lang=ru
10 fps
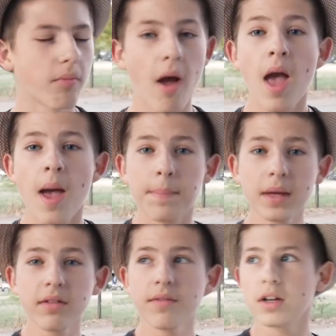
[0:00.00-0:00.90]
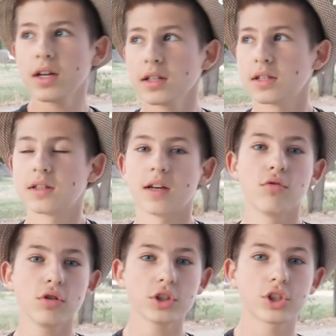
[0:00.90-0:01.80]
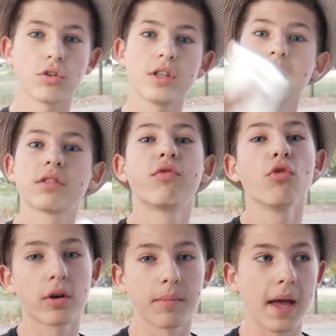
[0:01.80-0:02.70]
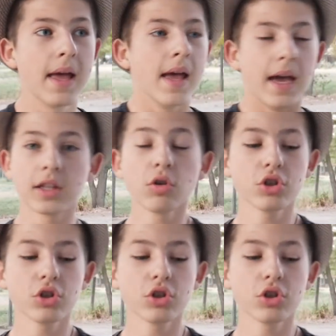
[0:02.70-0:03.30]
просто те самые 100 лайков за 2 часа. Это